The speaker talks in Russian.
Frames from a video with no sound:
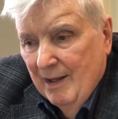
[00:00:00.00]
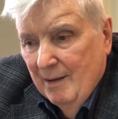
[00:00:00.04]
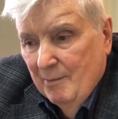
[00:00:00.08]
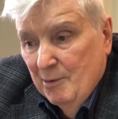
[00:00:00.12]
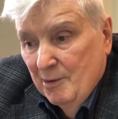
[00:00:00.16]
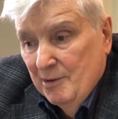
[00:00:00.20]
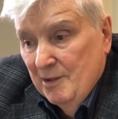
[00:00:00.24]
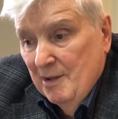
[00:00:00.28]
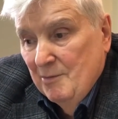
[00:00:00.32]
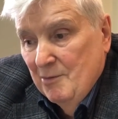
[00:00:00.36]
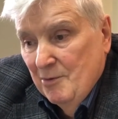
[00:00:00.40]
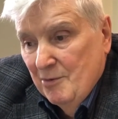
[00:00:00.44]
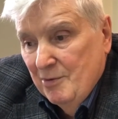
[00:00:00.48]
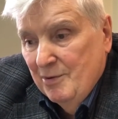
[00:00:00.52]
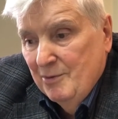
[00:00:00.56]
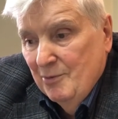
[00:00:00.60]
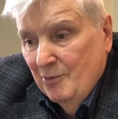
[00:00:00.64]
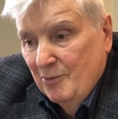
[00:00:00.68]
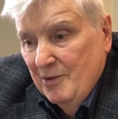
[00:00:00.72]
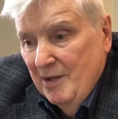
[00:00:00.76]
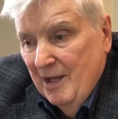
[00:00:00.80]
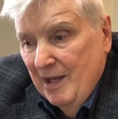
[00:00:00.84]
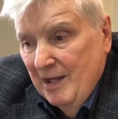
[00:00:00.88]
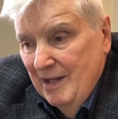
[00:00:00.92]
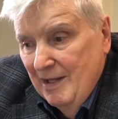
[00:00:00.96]
потому что
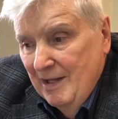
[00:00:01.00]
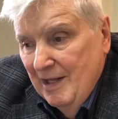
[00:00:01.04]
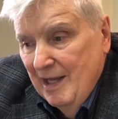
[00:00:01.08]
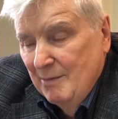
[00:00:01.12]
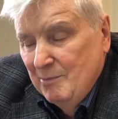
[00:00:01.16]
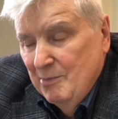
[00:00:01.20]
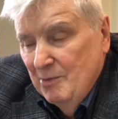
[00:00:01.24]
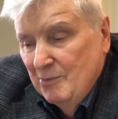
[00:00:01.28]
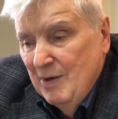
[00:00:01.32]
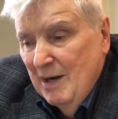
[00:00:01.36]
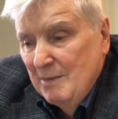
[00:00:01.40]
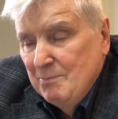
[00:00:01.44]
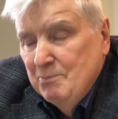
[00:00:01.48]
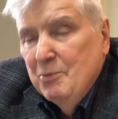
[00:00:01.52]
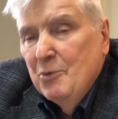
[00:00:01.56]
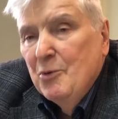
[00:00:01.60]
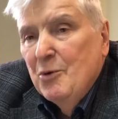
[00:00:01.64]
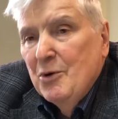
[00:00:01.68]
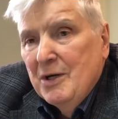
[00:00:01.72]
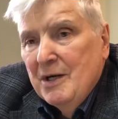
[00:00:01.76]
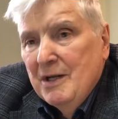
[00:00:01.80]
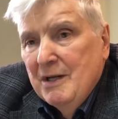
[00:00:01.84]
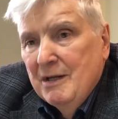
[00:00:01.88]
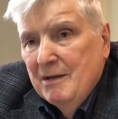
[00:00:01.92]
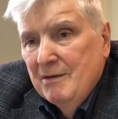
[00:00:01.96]
у ней не было
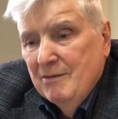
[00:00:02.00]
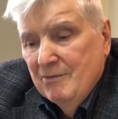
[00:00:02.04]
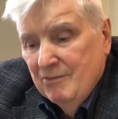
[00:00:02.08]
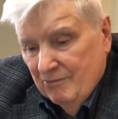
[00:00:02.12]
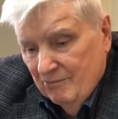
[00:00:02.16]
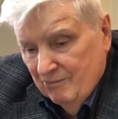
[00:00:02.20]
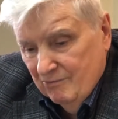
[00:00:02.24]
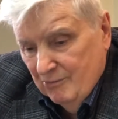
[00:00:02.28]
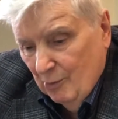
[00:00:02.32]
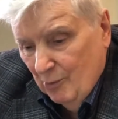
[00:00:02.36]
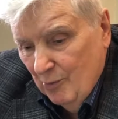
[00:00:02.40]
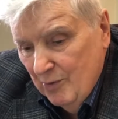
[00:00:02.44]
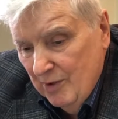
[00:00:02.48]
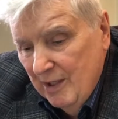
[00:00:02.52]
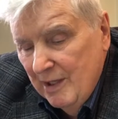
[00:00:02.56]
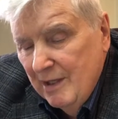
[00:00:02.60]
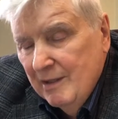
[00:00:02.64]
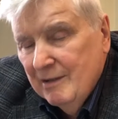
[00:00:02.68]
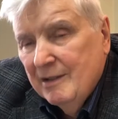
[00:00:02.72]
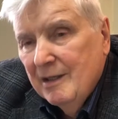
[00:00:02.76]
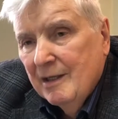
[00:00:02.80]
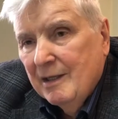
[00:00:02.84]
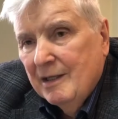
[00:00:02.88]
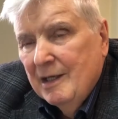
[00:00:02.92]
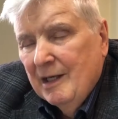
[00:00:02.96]
опоры в
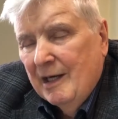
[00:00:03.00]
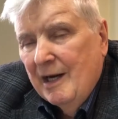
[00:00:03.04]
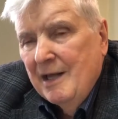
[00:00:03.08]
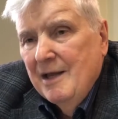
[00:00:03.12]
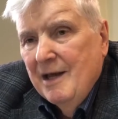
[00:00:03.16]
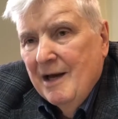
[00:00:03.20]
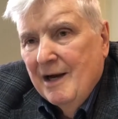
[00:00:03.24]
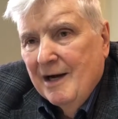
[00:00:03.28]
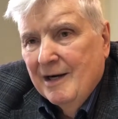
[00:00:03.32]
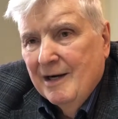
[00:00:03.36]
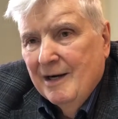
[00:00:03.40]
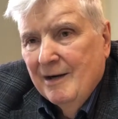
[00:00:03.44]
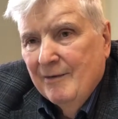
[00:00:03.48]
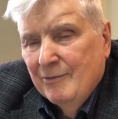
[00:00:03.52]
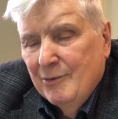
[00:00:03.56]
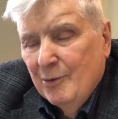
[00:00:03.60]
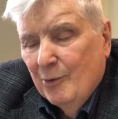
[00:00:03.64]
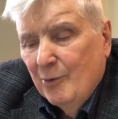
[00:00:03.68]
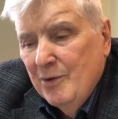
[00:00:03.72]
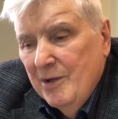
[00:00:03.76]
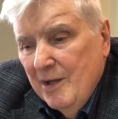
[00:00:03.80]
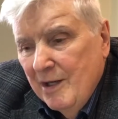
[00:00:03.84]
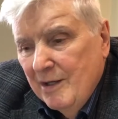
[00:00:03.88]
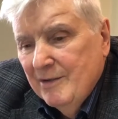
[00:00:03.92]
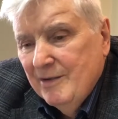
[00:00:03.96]
других-то краях, в
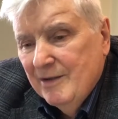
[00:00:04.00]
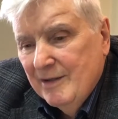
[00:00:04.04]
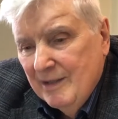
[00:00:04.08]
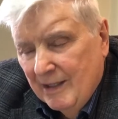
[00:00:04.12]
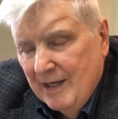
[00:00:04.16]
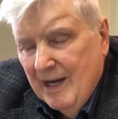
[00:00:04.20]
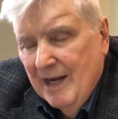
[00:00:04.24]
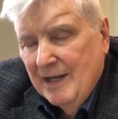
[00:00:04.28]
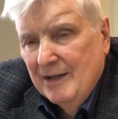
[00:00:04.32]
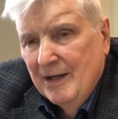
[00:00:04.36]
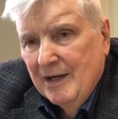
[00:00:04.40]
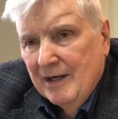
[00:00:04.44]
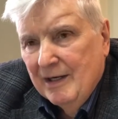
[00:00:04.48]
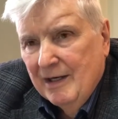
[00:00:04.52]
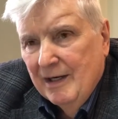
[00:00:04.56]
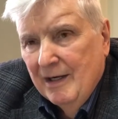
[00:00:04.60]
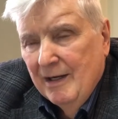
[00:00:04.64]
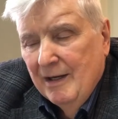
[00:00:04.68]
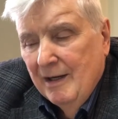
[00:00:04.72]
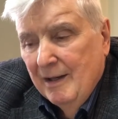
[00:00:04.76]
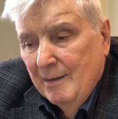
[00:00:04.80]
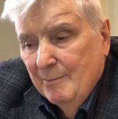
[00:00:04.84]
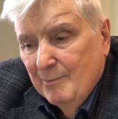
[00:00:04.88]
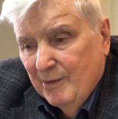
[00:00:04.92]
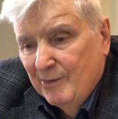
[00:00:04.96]
других странах
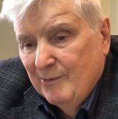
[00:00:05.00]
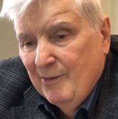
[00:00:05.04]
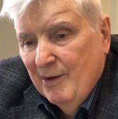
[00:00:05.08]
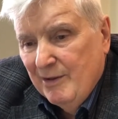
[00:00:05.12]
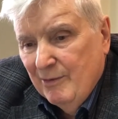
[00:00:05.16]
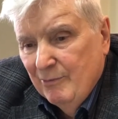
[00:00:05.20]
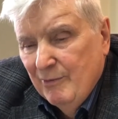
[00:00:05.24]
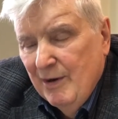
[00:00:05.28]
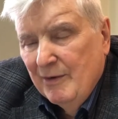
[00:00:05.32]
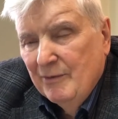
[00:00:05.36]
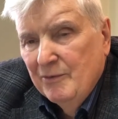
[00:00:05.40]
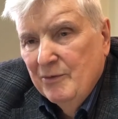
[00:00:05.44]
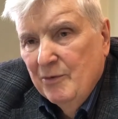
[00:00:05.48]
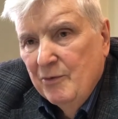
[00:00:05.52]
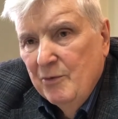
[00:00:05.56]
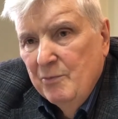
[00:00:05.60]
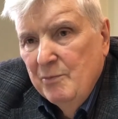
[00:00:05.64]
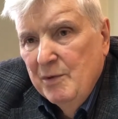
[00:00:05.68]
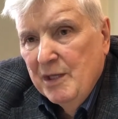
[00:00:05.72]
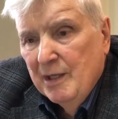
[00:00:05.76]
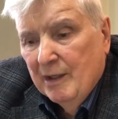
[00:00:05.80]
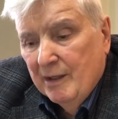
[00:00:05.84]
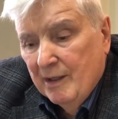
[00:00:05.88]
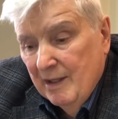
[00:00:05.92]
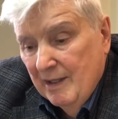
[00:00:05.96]
православного
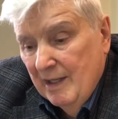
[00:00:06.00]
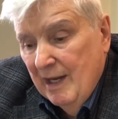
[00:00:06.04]
мира.